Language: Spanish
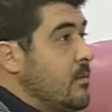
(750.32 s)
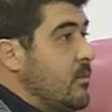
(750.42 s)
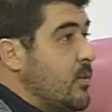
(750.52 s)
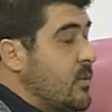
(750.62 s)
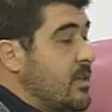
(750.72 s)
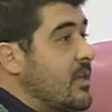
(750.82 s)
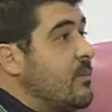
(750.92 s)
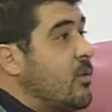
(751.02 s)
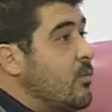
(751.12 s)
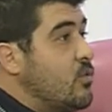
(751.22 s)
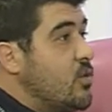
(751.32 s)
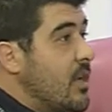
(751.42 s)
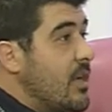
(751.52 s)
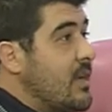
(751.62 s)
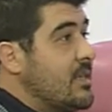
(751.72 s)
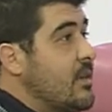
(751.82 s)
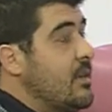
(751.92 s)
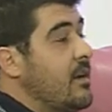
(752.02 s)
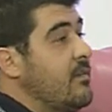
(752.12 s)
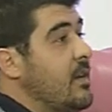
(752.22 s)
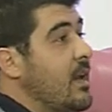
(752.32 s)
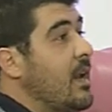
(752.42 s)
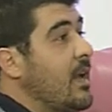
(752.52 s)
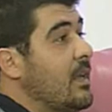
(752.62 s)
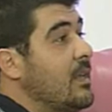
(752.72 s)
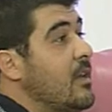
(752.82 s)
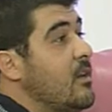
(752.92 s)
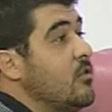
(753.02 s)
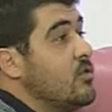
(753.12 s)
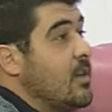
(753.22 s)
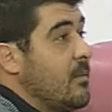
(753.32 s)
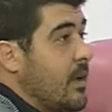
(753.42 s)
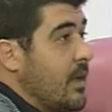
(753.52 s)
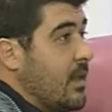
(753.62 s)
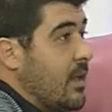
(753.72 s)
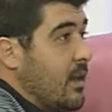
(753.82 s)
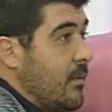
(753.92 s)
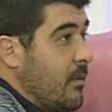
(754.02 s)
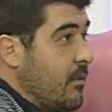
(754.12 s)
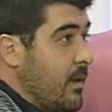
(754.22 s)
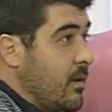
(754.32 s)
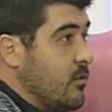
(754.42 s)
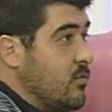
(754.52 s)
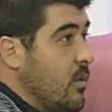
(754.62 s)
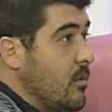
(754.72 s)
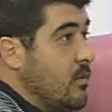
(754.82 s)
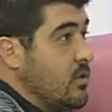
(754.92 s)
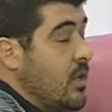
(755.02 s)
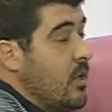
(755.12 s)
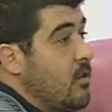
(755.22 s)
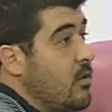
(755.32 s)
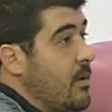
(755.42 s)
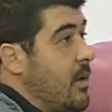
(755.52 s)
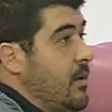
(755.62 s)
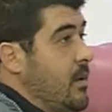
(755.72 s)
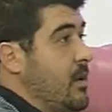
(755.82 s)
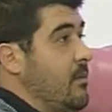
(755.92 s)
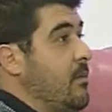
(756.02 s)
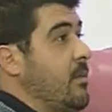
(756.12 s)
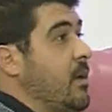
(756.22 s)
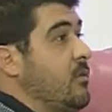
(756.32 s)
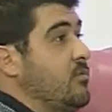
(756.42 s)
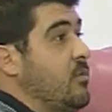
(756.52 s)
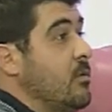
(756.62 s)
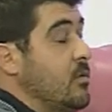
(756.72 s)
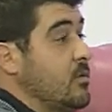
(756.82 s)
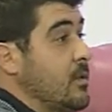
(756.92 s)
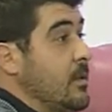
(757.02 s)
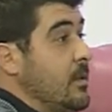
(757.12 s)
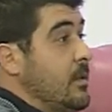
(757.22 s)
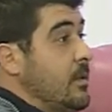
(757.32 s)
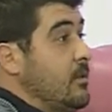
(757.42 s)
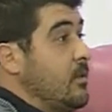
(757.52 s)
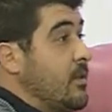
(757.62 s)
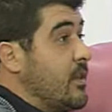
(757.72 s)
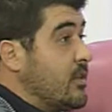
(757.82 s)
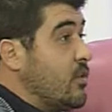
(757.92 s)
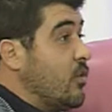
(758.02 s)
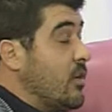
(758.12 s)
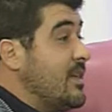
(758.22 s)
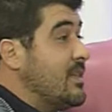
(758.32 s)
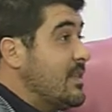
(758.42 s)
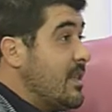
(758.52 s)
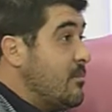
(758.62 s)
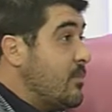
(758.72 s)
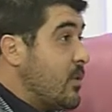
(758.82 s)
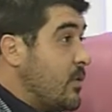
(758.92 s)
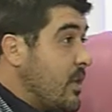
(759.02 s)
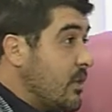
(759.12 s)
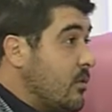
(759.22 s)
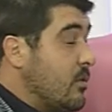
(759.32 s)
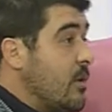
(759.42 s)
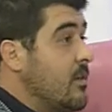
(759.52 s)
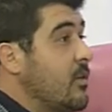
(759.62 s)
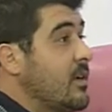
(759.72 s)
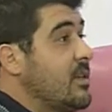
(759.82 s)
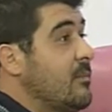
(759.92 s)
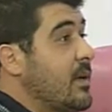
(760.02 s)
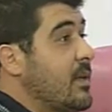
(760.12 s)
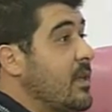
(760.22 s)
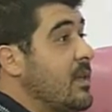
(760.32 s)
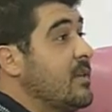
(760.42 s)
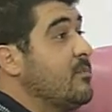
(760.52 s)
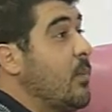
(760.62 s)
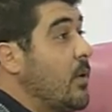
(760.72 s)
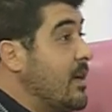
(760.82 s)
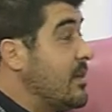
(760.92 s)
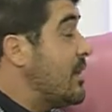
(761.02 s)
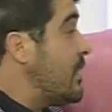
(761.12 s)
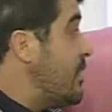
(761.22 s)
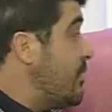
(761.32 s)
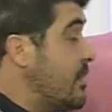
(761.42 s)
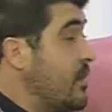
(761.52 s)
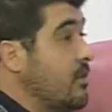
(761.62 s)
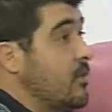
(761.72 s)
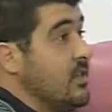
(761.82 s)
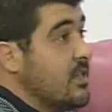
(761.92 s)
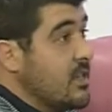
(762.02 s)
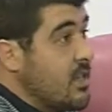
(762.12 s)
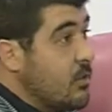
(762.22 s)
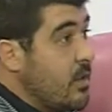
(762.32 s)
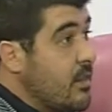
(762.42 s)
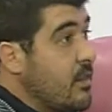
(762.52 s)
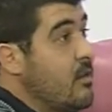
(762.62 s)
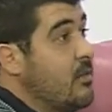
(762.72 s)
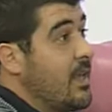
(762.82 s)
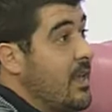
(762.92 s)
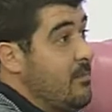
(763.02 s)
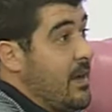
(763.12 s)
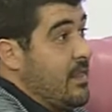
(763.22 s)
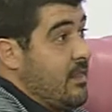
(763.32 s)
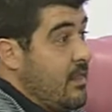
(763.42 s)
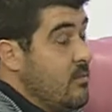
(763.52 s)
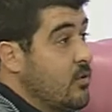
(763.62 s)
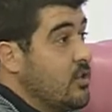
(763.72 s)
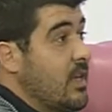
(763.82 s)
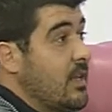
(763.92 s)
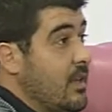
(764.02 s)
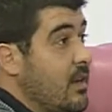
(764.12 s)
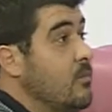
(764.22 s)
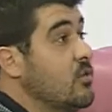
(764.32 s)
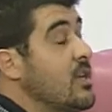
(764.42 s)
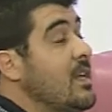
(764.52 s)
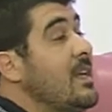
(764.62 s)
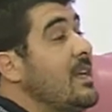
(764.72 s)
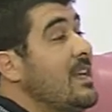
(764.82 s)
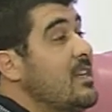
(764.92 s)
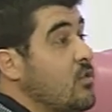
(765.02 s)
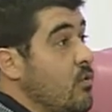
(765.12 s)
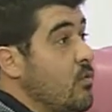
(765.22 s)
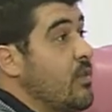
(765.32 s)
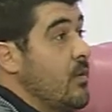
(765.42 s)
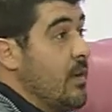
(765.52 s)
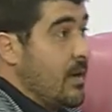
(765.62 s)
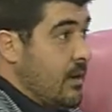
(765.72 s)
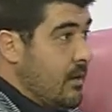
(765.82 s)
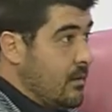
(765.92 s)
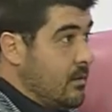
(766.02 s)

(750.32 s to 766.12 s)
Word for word: pues es que por mucho que quieras hacer, al final la gente no se va a quedar a vivir en los pueblos y no va a venir a vivir a los pueblos. Entonces, con este proyecto también lo que se pretende es poner de relevancia toda esta situación que padecemos, que tenemos y solucionarla